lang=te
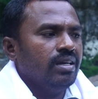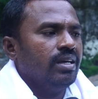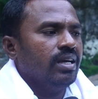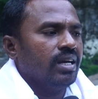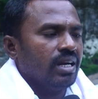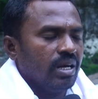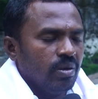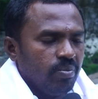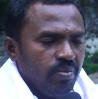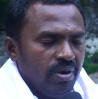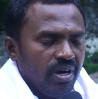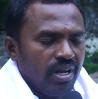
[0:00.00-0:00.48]

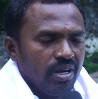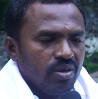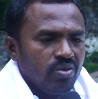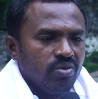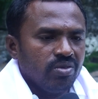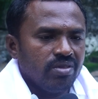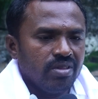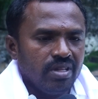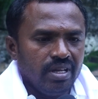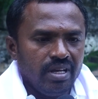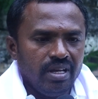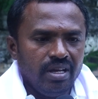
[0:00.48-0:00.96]
ఇక్కడ
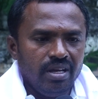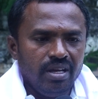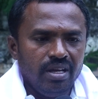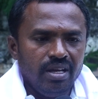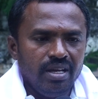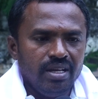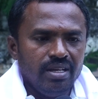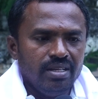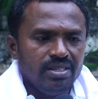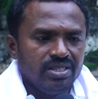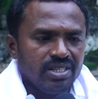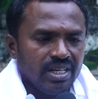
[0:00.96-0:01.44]
పాలకుర్తి
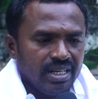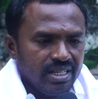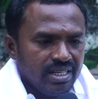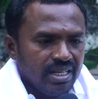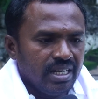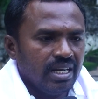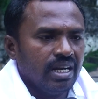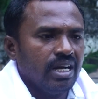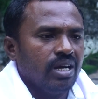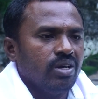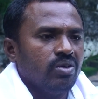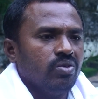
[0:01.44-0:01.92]

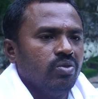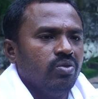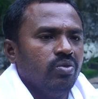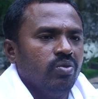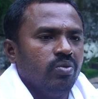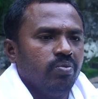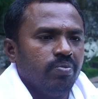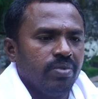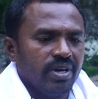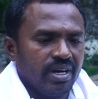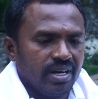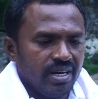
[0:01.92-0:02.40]
ఇన్ఛార్జిగా నాకు
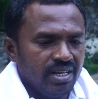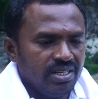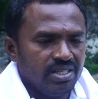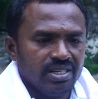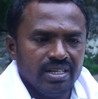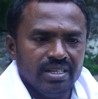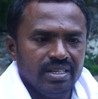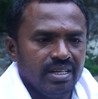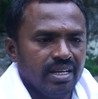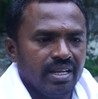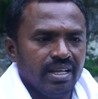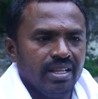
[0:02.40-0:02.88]

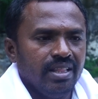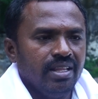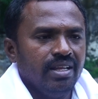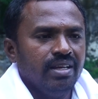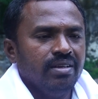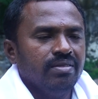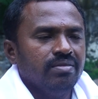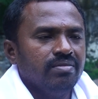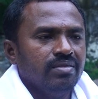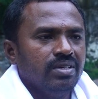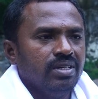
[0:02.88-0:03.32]
ప్రకటించడం జరిగింది